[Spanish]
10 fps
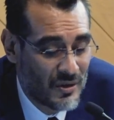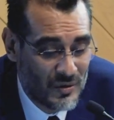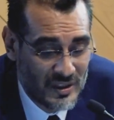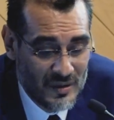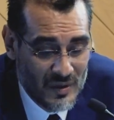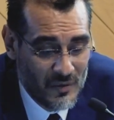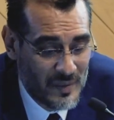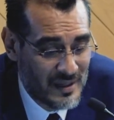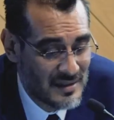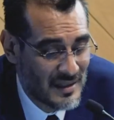continuaron
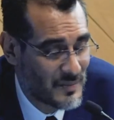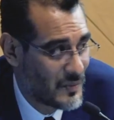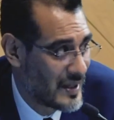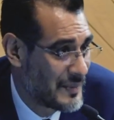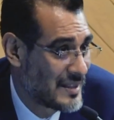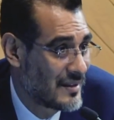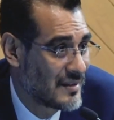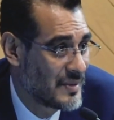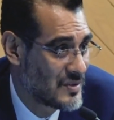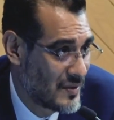varias de las
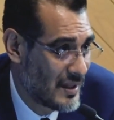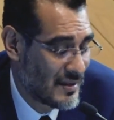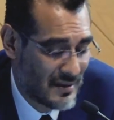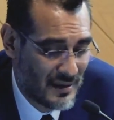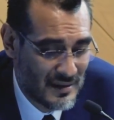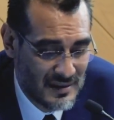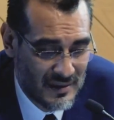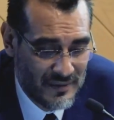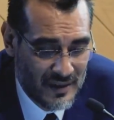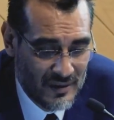problemáticas mencionadas que ya les he
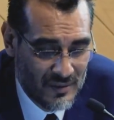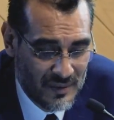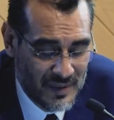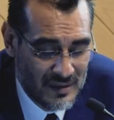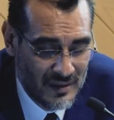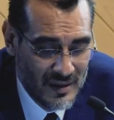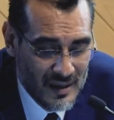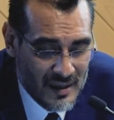referido, obviamente,